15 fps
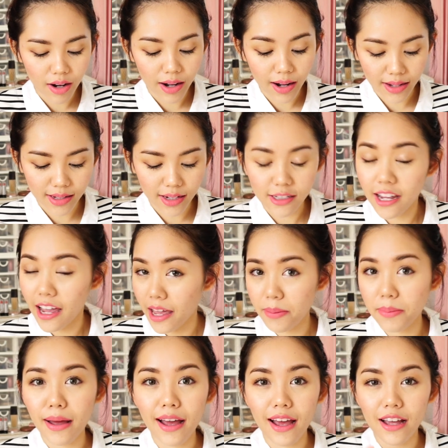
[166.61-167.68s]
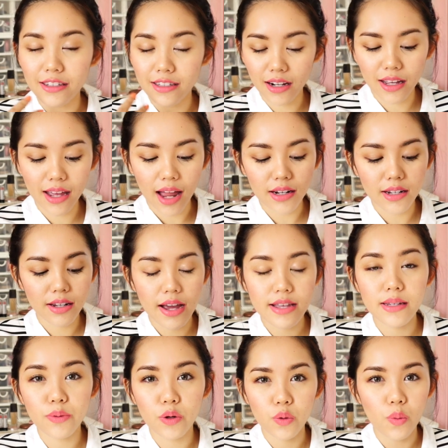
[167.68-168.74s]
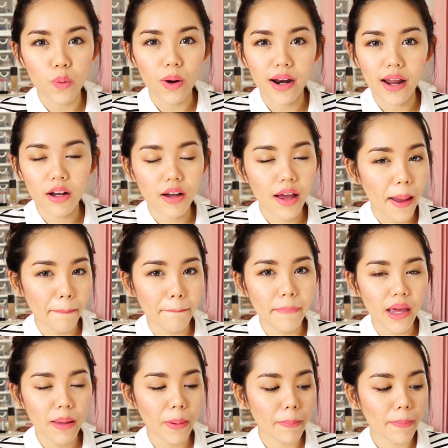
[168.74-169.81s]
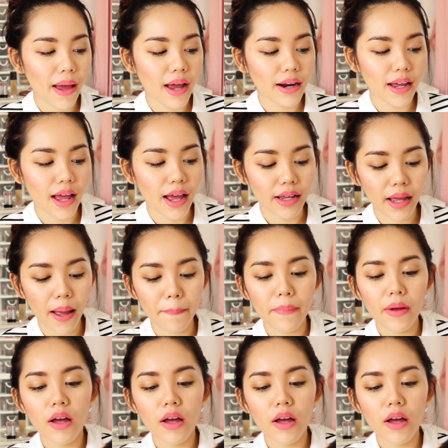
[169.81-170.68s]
หลังจากใช้มาสักระยะหนึ่งใกล้จะหมดขวดแล้วก็แฮปปี้มากๆนะคะกับ